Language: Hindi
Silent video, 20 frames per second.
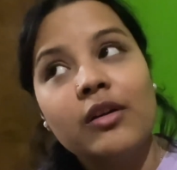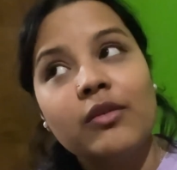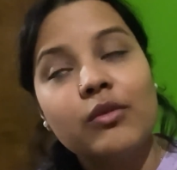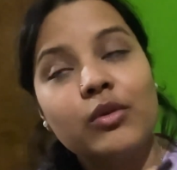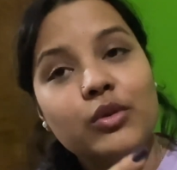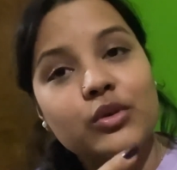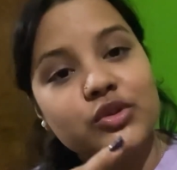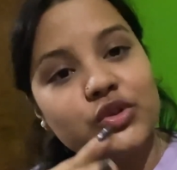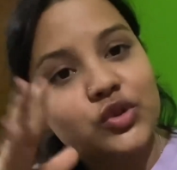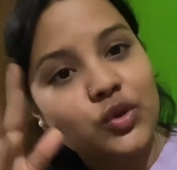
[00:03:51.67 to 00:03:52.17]

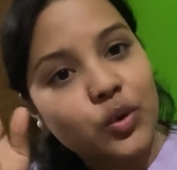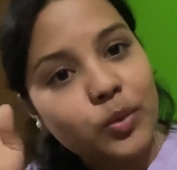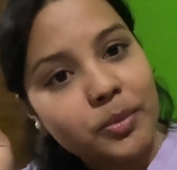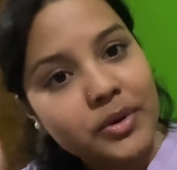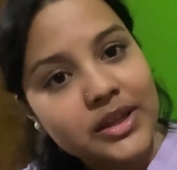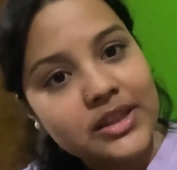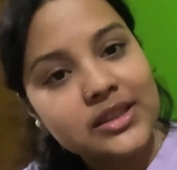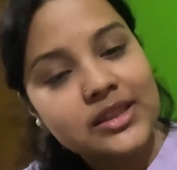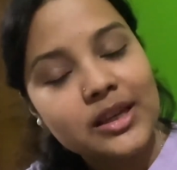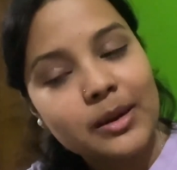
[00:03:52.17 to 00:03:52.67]
वो जो
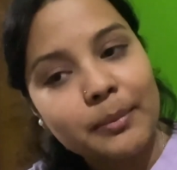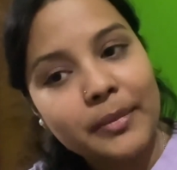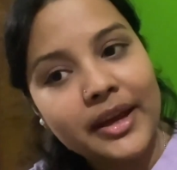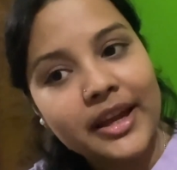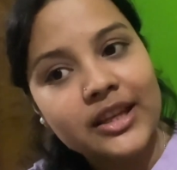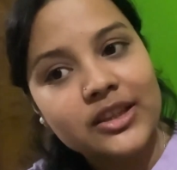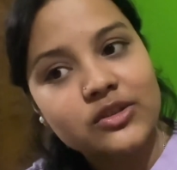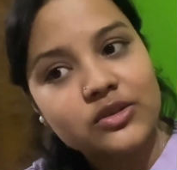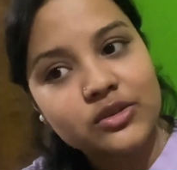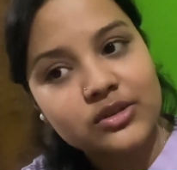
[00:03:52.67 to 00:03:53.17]
भी
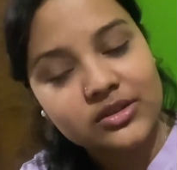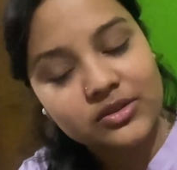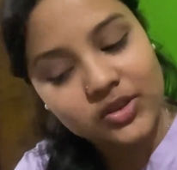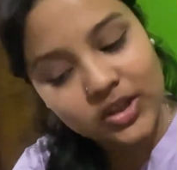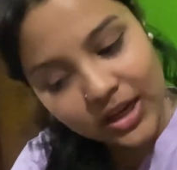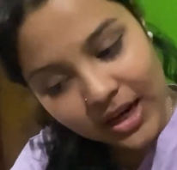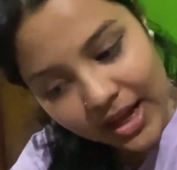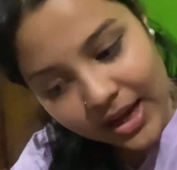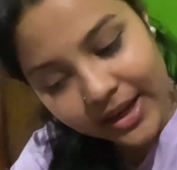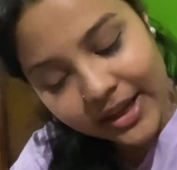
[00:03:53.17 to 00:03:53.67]
समय
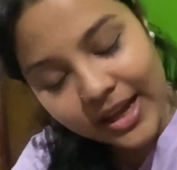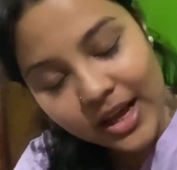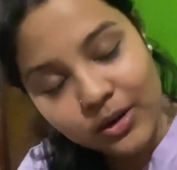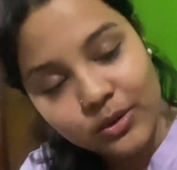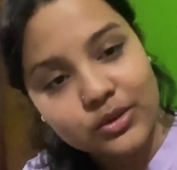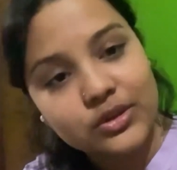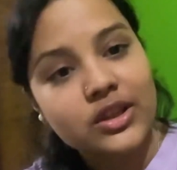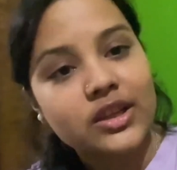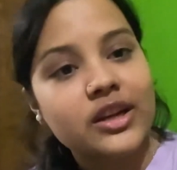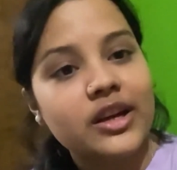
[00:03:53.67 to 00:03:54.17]
चला गया
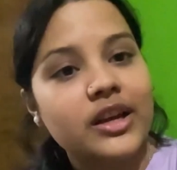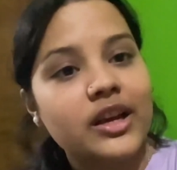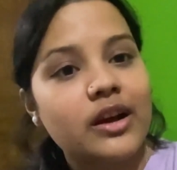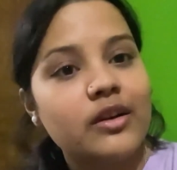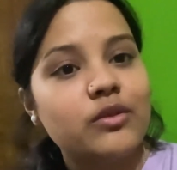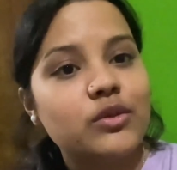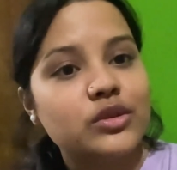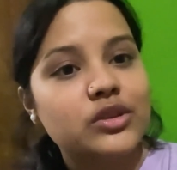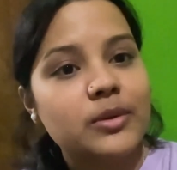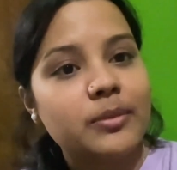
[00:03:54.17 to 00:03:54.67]
गुजर गया
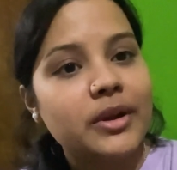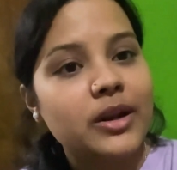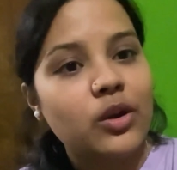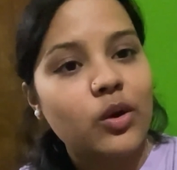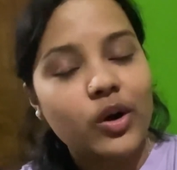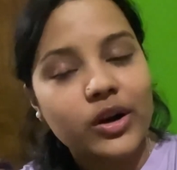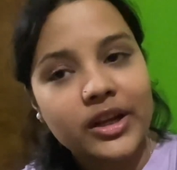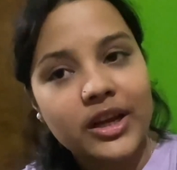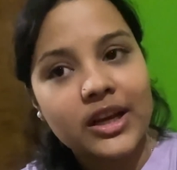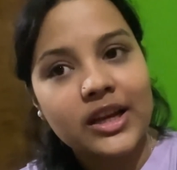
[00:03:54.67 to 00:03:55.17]
वो समय
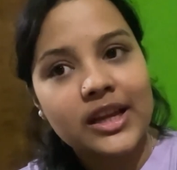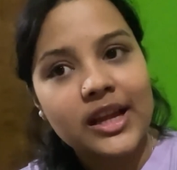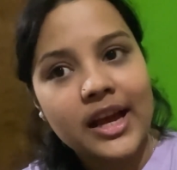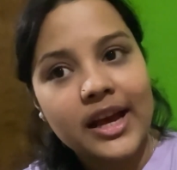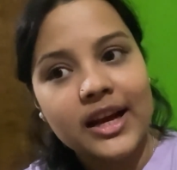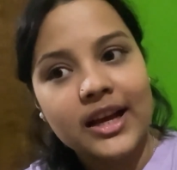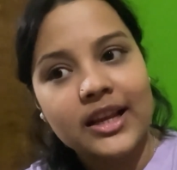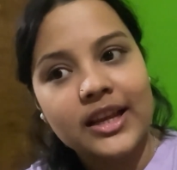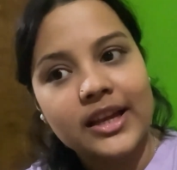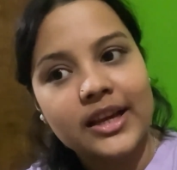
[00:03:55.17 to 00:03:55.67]
लौट के नहीं
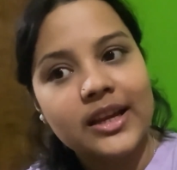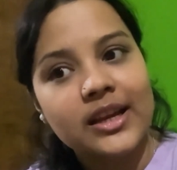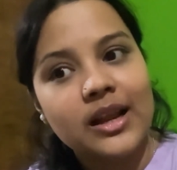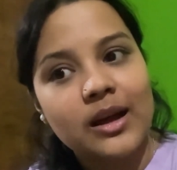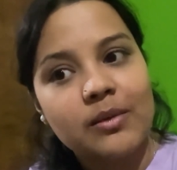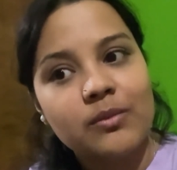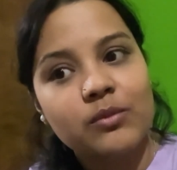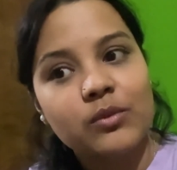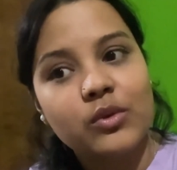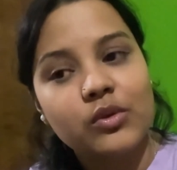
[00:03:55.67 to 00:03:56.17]
आएगा लेकिन
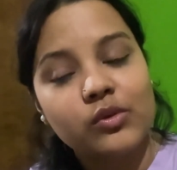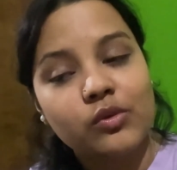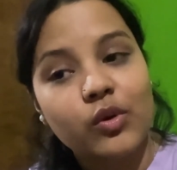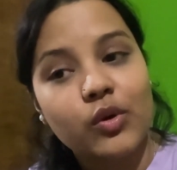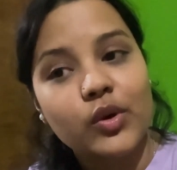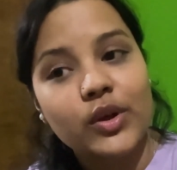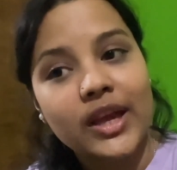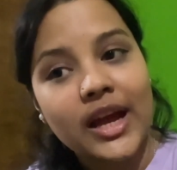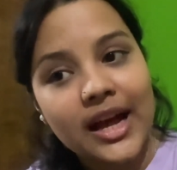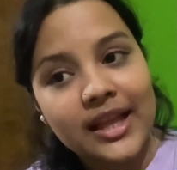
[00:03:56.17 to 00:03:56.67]
हम
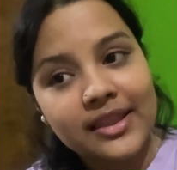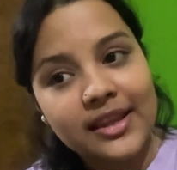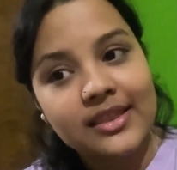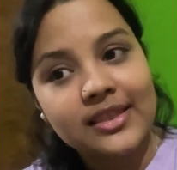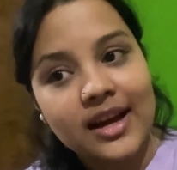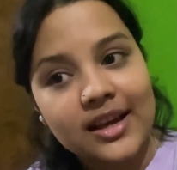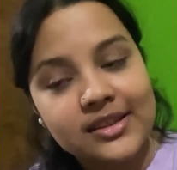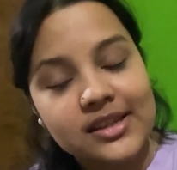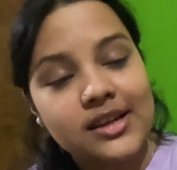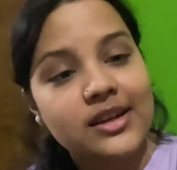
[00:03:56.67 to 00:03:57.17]
वो यादें
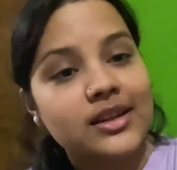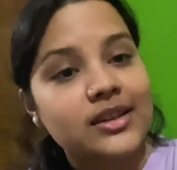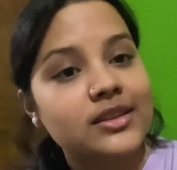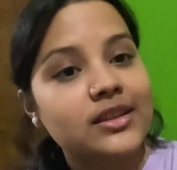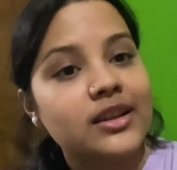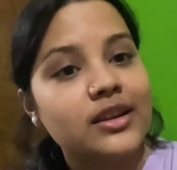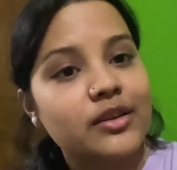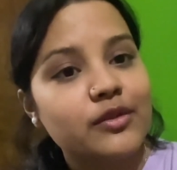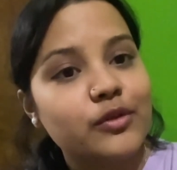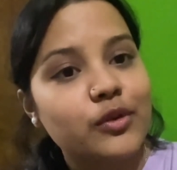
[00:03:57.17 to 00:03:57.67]
ताज़ा
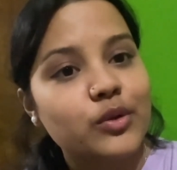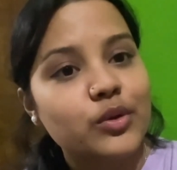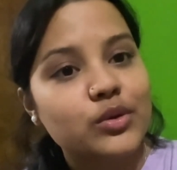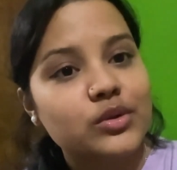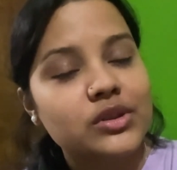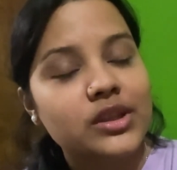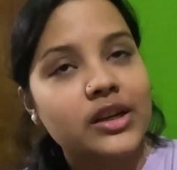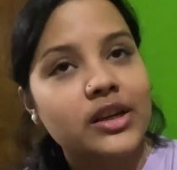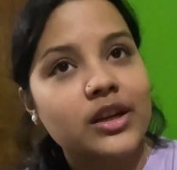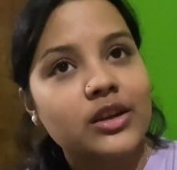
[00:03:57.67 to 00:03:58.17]
करते हैं ना फ़ोटोज़
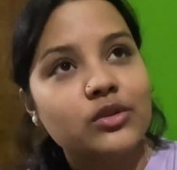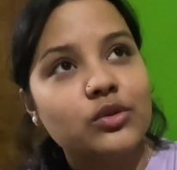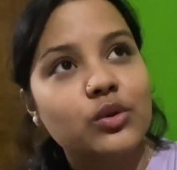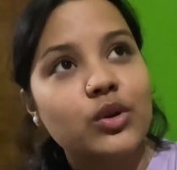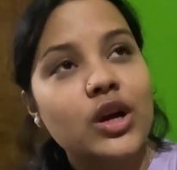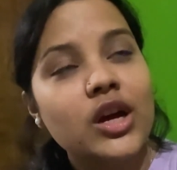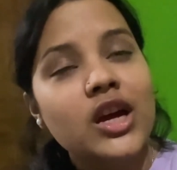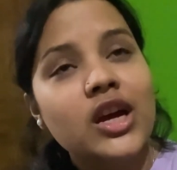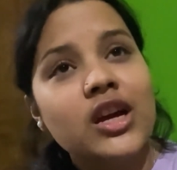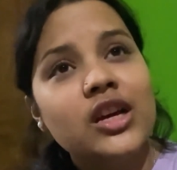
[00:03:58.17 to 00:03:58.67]
देखकर तो
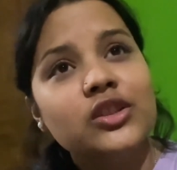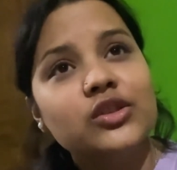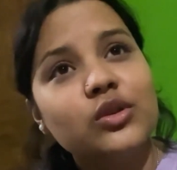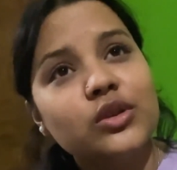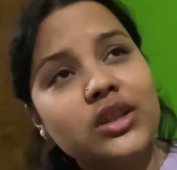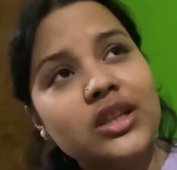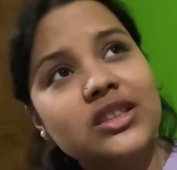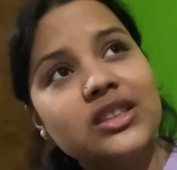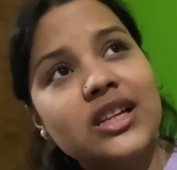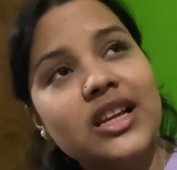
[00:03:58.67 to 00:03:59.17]

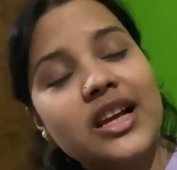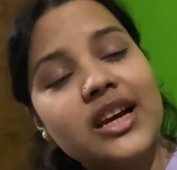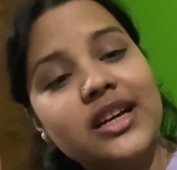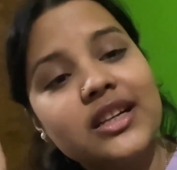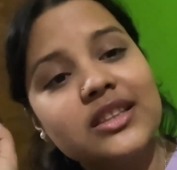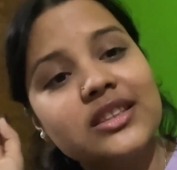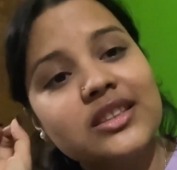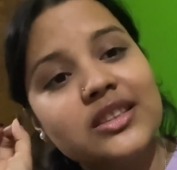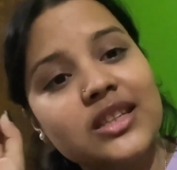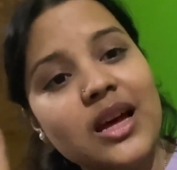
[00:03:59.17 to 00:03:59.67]
छोटे से
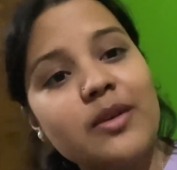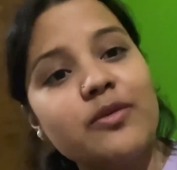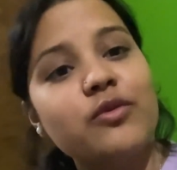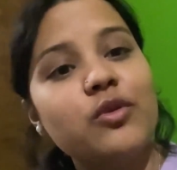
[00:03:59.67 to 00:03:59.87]
लेकर सब